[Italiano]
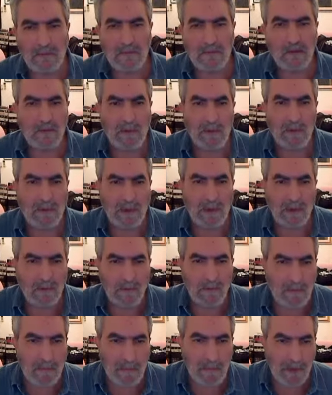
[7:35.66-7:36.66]
insomma, per,
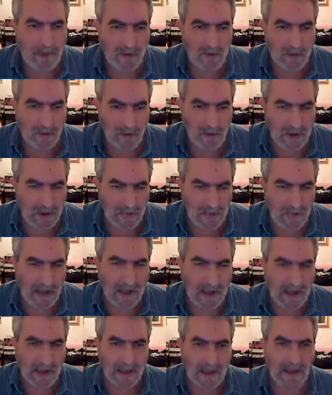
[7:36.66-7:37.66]
per
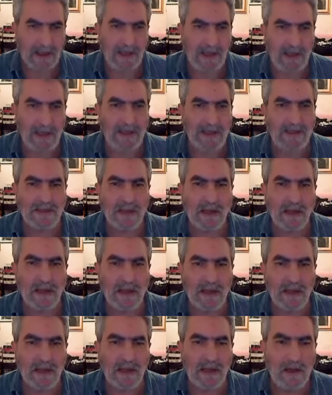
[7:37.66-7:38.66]
soddisfare la
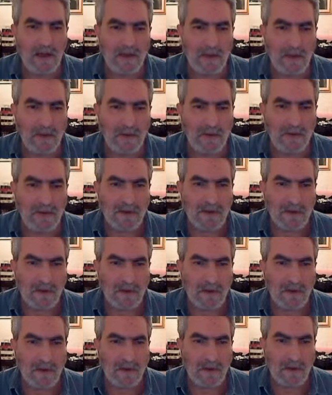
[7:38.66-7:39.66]
richiesta di
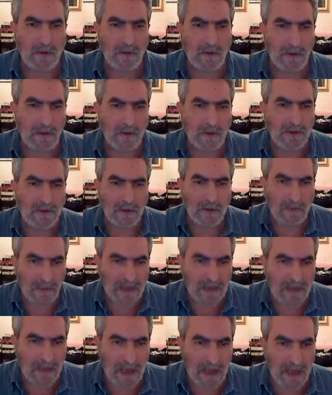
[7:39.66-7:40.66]
questo, di questo
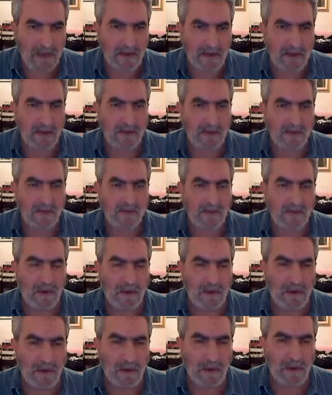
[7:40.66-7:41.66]
paziente di
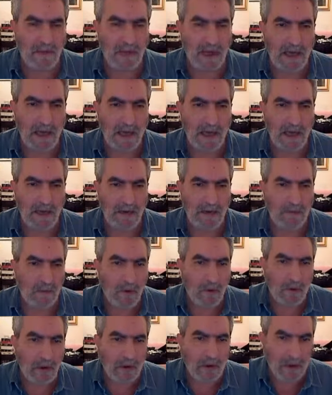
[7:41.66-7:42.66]
terminale,
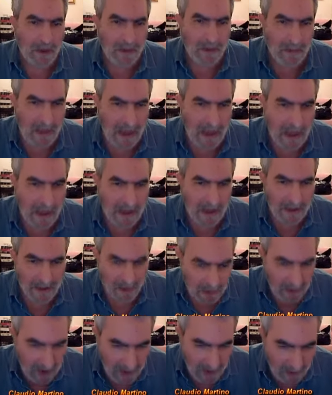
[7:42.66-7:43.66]
più o meno terminale,
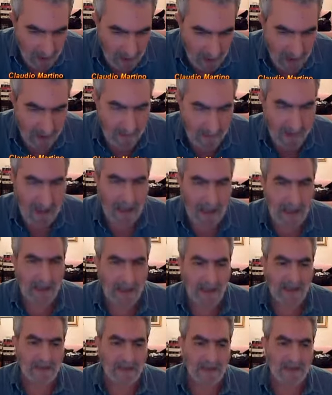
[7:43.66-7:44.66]
insomma diciamo
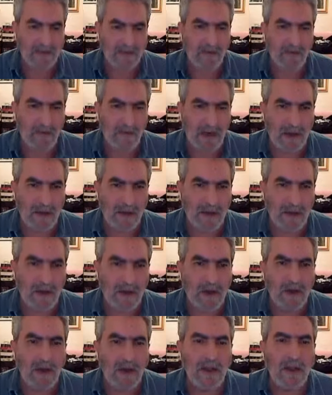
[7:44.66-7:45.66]
terminale che sta soffrendo,
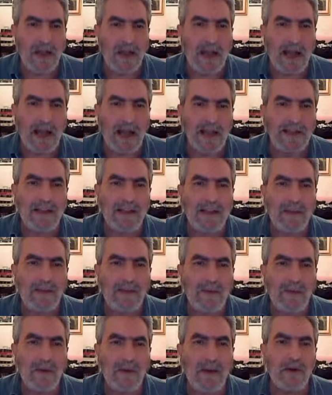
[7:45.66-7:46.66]
ha il
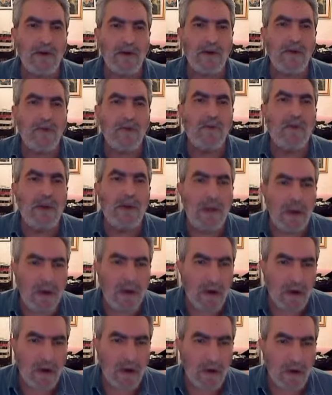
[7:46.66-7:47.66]
diritto o meno di
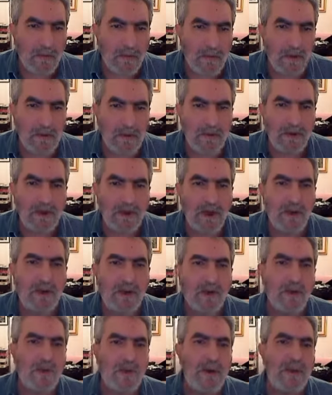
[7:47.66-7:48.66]
punirlo per
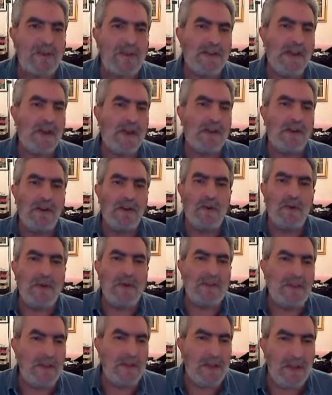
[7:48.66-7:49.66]
omicidio? Questi erano i
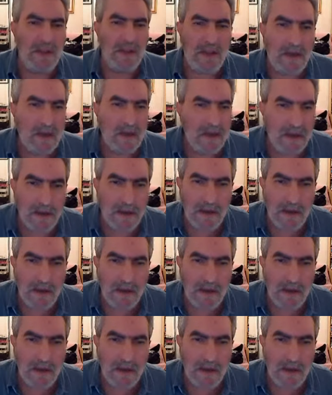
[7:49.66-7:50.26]
quesiti